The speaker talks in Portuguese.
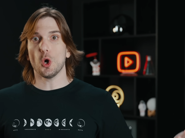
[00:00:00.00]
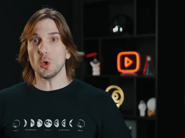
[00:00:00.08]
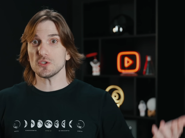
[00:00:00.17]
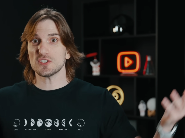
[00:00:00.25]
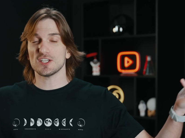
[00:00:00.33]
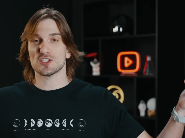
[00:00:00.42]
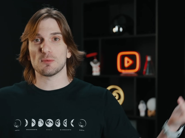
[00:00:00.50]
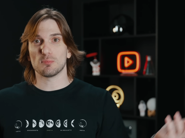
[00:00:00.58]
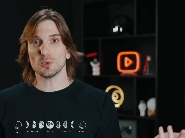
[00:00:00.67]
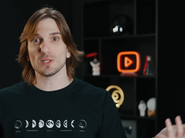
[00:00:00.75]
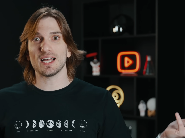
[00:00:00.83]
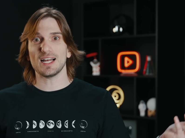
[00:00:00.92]
Ou seja,
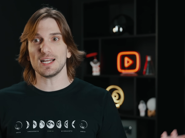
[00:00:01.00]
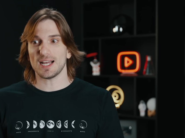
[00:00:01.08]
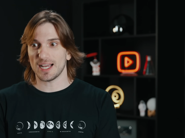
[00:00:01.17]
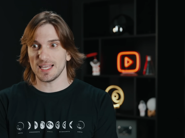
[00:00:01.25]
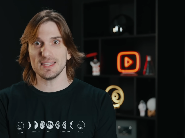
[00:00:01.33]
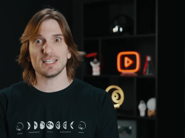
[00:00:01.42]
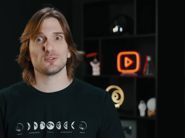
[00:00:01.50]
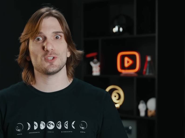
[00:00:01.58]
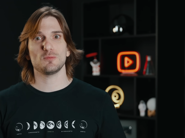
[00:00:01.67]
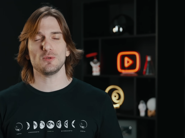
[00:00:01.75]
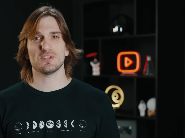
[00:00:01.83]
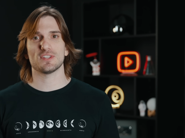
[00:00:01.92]
por lá ainda é
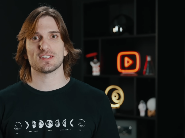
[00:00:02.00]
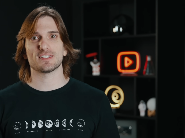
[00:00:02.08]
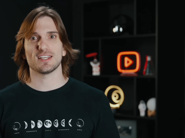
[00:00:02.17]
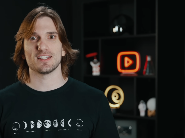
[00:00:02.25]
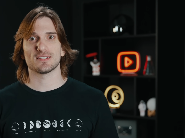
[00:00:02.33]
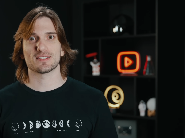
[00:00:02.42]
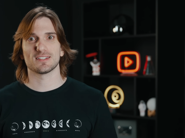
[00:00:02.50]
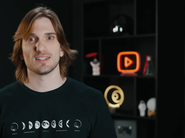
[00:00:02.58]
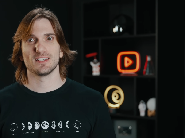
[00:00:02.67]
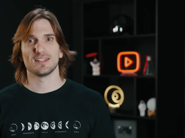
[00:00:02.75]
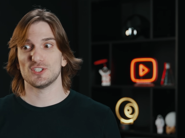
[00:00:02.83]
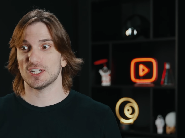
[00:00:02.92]
2016.
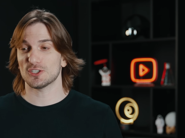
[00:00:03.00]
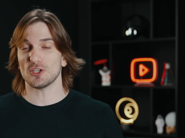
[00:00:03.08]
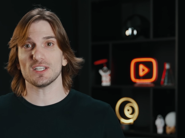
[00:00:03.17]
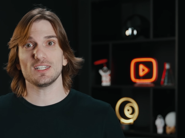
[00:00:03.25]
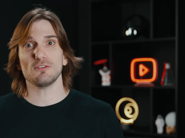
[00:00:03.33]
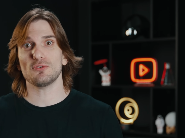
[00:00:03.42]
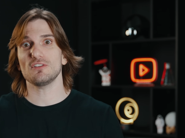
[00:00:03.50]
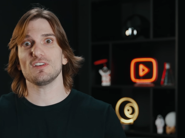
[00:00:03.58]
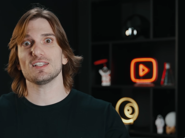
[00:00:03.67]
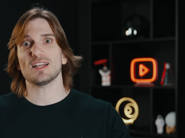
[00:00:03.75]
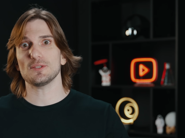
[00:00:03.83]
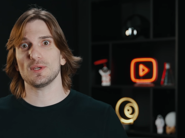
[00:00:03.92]
TikTok nem foi
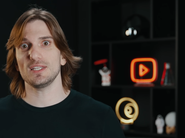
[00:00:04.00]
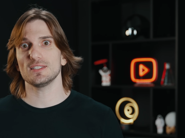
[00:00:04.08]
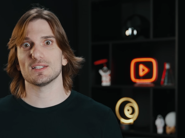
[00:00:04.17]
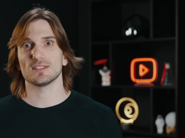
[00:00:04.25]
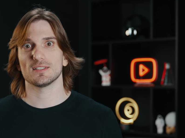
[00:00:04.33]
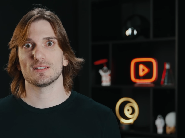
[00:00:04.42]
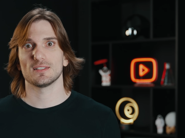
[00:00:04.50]
inventado ainda.